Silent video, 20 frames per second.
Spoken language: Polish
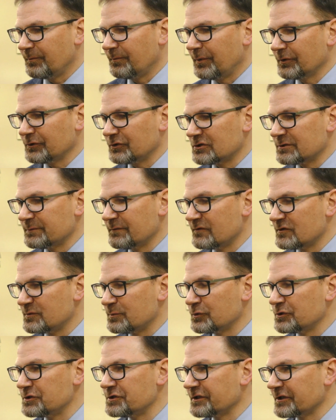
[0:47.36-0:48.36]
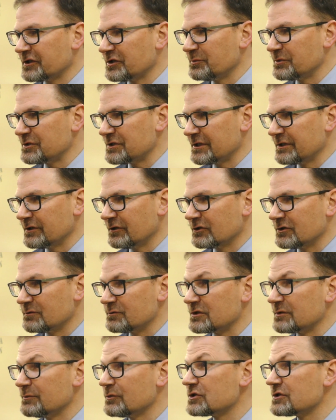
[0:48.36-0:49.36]
po to, żeby wzbudzić takie myślenie o
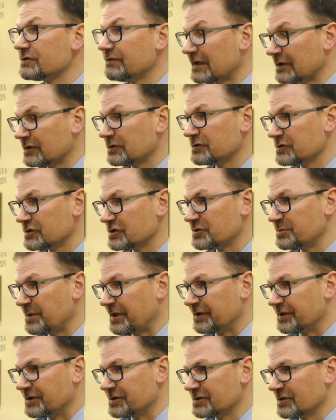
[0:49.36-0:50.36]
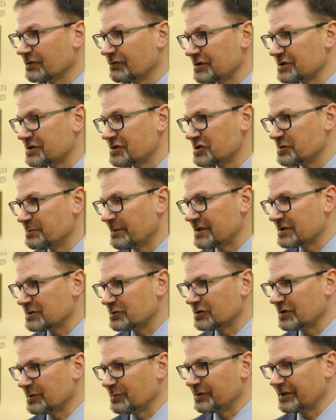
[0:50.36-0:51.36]
tym, że może warto coś zmienić. To właśnie zima jest
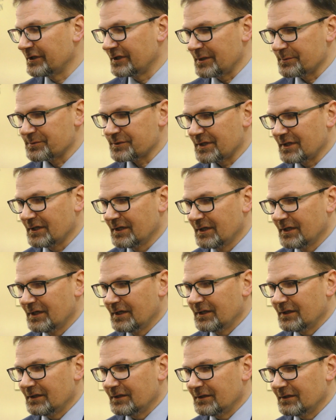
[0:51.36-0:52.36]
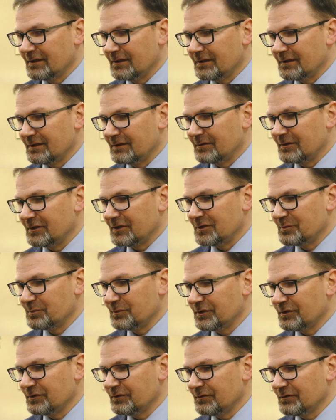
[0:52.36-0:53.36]
ku temu najlepsza. I
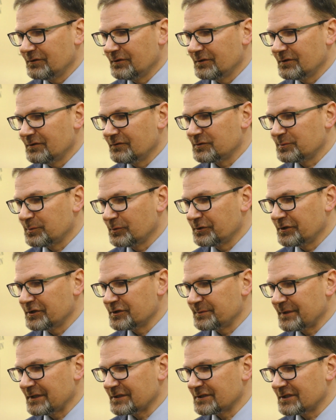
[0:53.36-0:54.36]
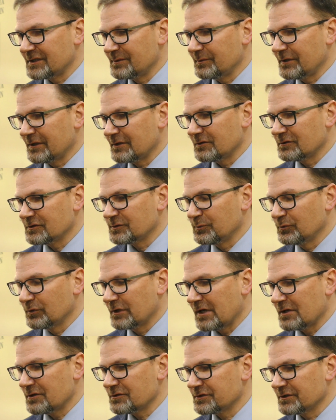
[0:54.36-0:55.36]
my y, wspólnie z miastem, jako
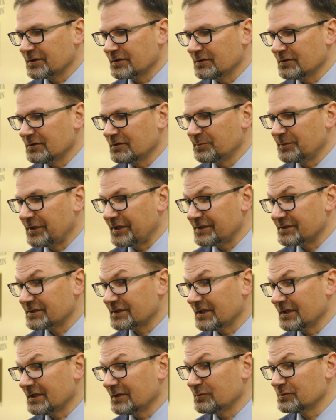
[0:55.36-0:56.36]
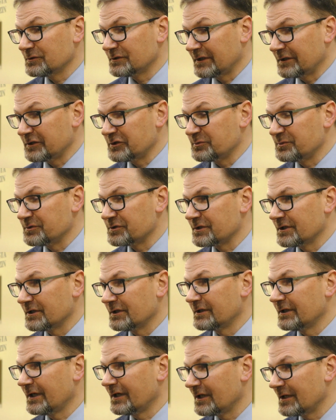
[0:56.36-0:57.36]
spółka Koseko Miejska, uznaliśmy,
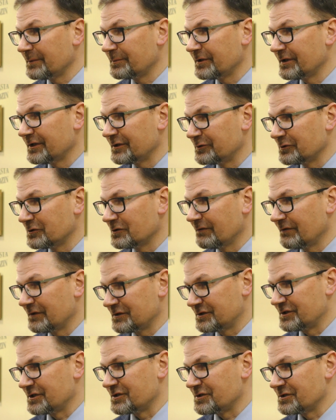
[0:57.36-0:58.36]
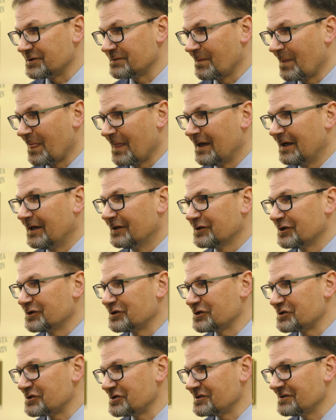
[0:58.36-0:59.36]
że najlepiej edukować dzieci. To
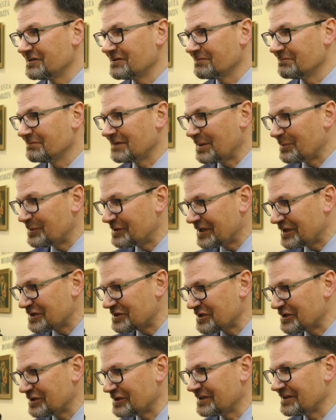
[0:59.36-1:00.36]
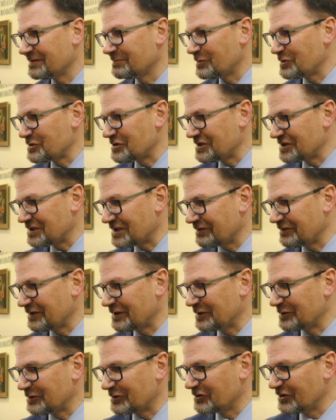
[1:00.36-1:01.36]
dzieci, mamy nadzieję, później
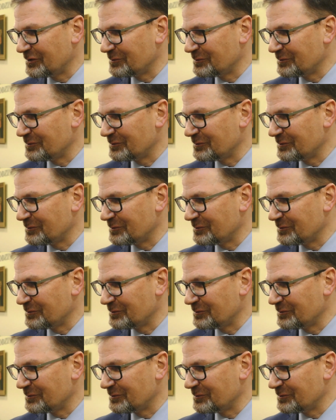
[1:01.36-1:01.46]
trafiają do